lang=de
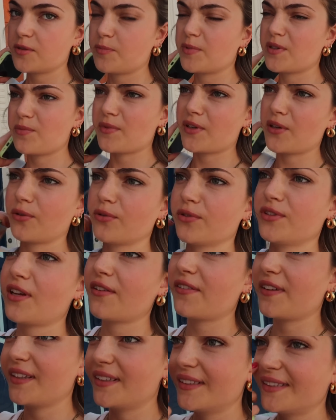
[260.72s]
bin immer noch
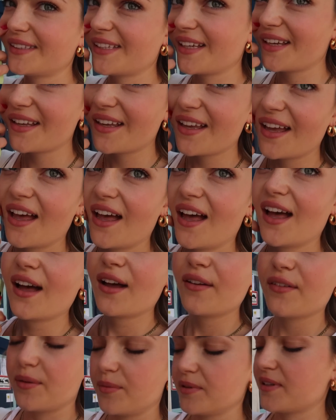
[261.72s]
unterwegs.
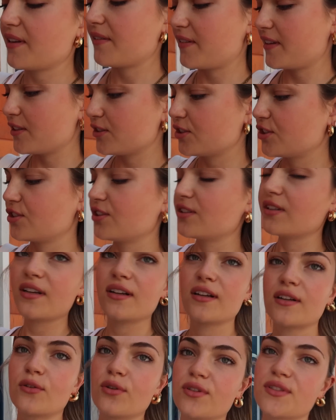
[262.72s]
Ich bin mittlerweile schon
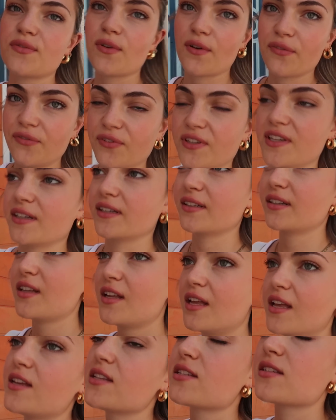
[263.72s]
kurz vor vier.
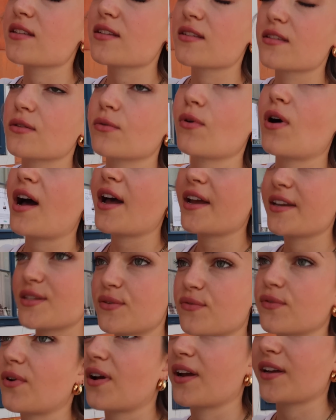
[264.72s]
Es ist so heiß,
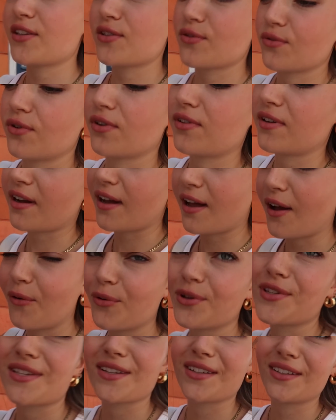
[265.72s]
ich will eigentlich nur noch nach
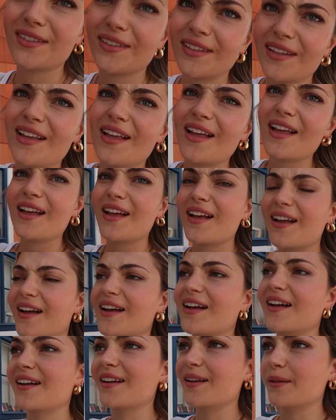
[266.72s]
Hause.
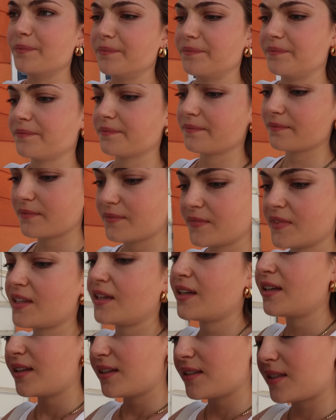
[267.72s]
Ähm,
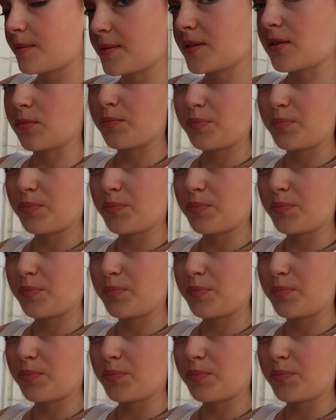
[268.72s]
ich habe jetzt noch